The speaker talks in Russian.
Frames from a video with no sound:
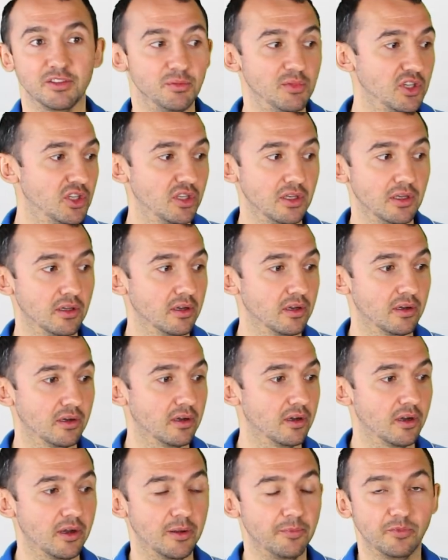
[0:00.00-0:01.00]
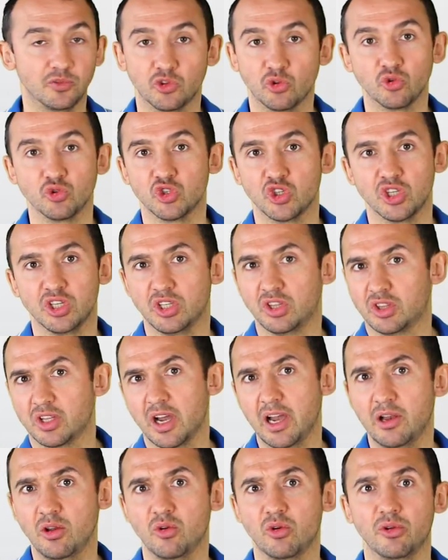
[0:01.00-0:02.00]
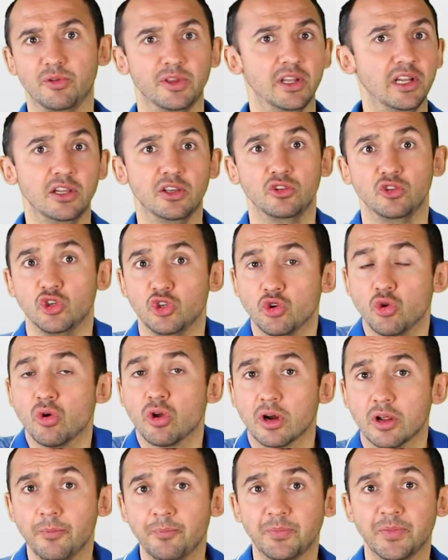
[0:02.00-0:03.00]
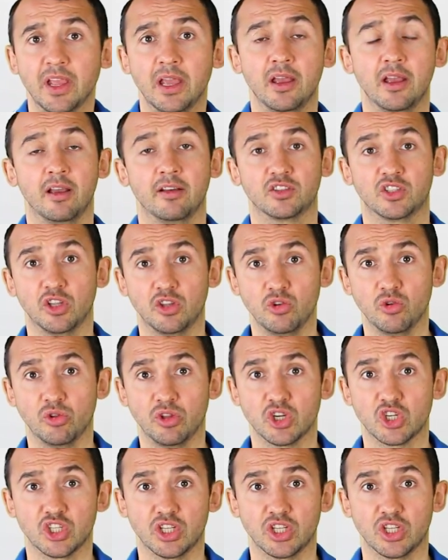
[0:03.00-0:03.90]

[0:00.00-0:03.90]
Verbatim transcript: возьмите э, тот же Италию или Нью-Йорк в Соединенных